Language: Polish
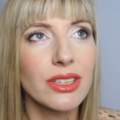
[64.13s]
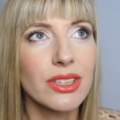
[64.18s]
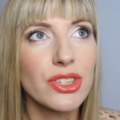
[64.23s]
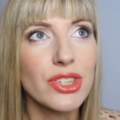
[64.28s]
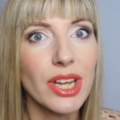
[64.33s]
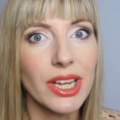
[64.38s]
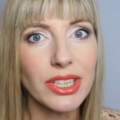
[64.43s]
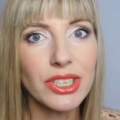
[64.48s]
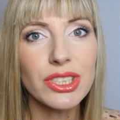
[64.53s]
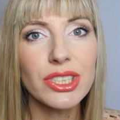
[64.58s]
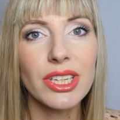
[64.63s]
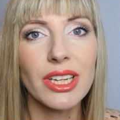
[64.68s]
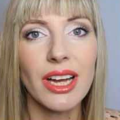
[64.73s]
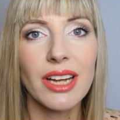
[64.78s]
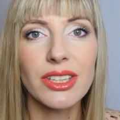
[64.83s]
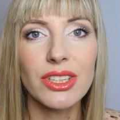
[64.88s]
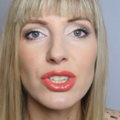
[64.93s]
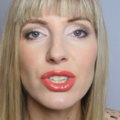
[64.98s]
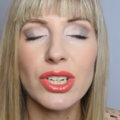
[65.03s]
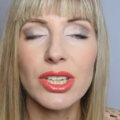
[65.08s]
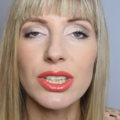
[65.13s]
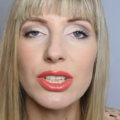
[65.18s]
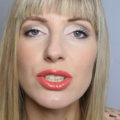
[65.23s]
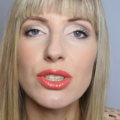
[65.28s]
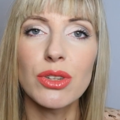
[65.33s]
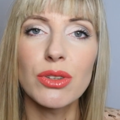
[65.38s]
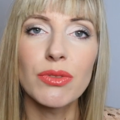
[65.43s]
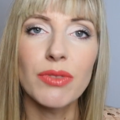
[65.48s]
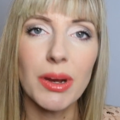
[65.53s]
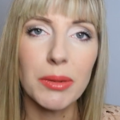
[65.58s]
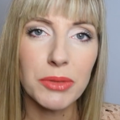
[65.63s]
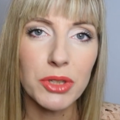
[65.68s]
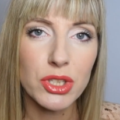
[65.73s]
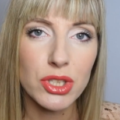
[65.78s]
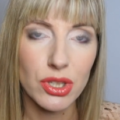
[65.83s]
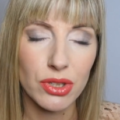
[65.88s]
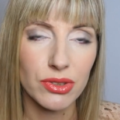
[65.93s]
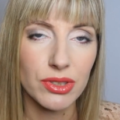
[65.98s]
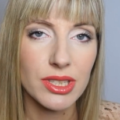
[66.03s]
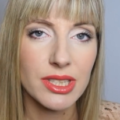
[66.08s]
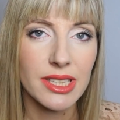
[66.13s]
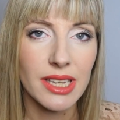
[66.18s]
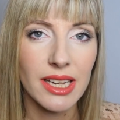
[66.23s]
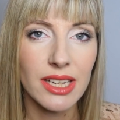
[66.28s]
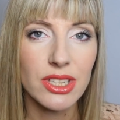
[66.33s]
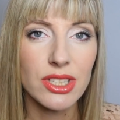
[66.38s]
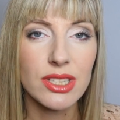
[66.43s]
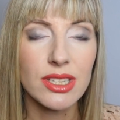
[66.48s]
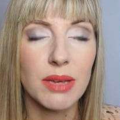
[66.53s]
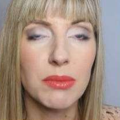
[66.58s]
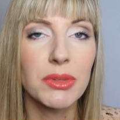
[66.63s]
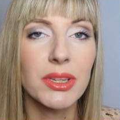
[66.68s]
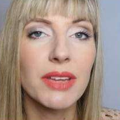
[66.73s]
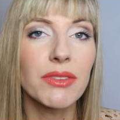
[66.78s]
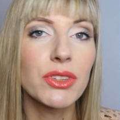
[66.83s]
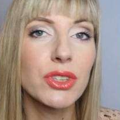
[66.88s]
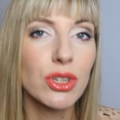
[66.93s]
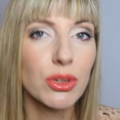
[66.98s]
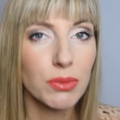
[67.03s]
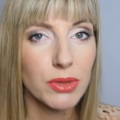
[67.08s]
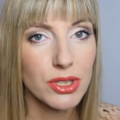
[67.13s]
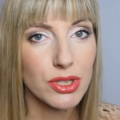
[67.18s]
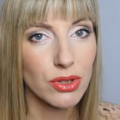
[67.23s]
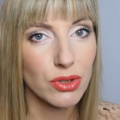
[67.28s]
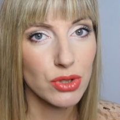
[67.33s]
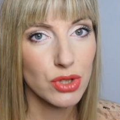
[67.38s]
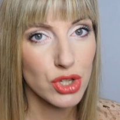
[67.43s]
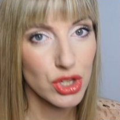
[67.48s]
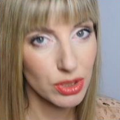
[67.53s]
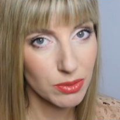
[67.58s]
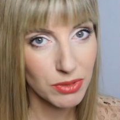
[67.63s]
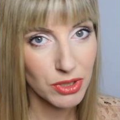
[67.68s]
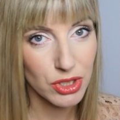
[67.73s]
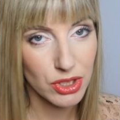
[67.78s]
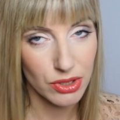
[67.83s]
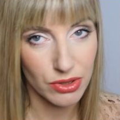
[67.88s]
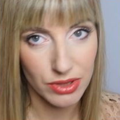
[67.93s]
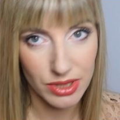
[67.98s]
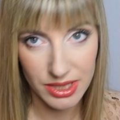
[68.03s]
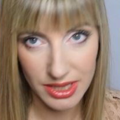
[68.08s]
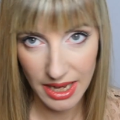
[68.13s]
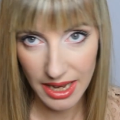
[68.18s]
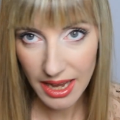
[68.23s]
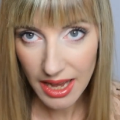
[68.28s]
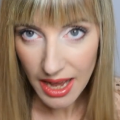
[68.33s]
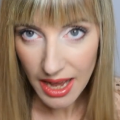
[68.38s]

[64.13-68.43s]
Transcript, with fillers: częściej aniżeli co dwa miesiące, czasami nawet robię co trzy miesiące.